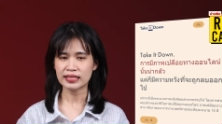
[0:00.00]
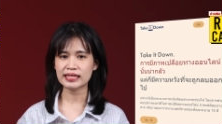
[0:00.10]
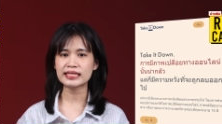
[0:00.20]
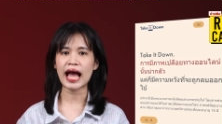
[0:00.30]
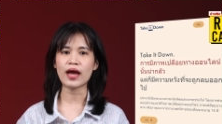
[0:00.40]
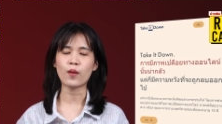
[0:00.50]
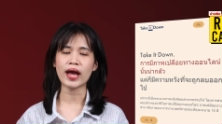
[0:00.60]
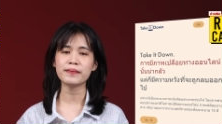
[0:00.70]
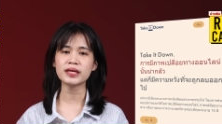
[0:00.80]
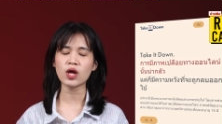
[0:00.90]
ซึ่งถ่าย
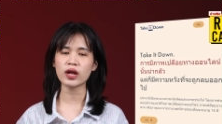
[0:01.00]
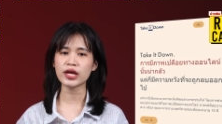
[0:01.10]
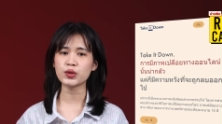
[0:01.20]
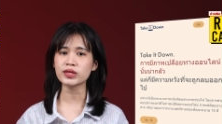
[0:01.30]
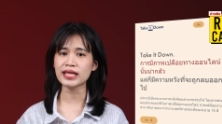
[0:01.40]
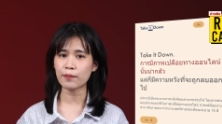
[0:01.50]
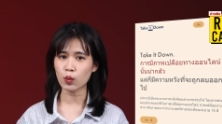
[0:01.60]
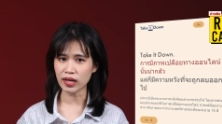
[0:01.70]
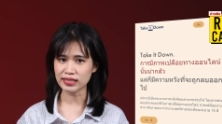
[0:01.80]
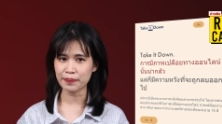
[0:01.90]
ไว้เมื่อตอนอายุ
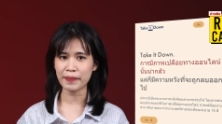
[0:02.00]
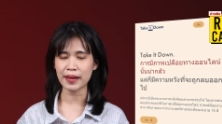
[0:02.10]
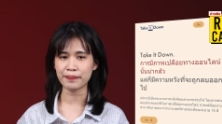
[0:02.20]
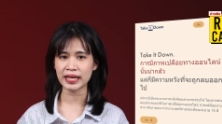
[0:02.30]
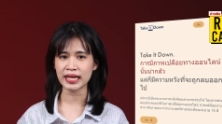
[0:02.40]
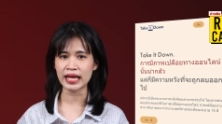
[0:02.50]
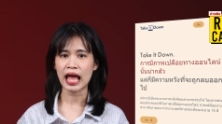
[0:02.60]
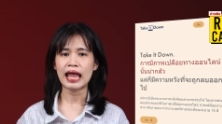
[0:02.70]
ต่ำกว่า 18 ปี